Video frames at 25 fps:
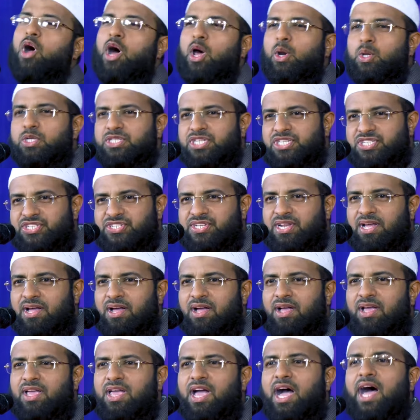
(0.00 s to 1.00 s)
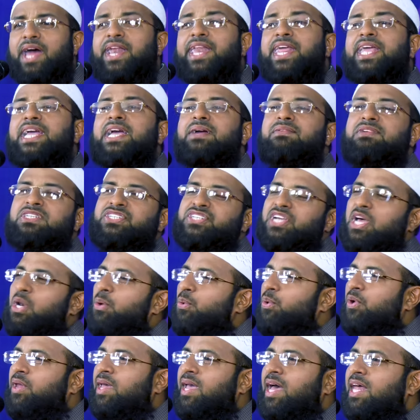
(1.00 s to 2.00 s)
మీరు ఆలోచించిన అనేక
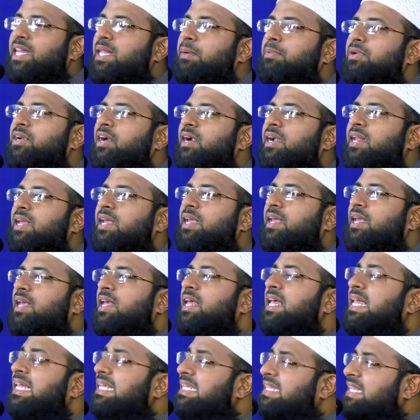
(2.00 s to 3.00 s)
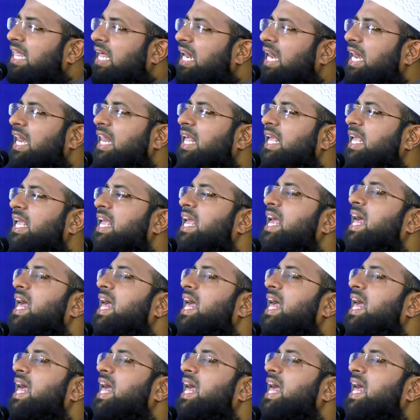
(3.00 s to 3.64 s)
విషయాలు ఉంటాయి అదేమిటంటే తల్లి